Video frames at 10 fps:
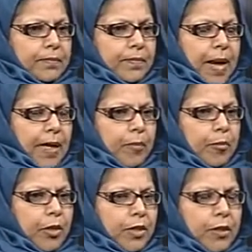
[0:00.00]
মানে
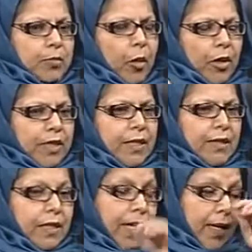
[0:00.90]
পলিটিক্স
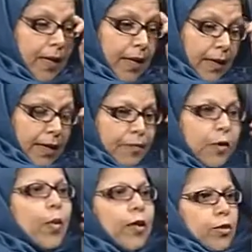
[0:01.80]
নিয়ে
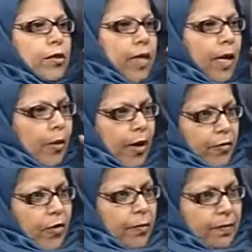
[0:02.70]
ইউ ওয়ান্ট টু স্টে ওয়ে ফ্রম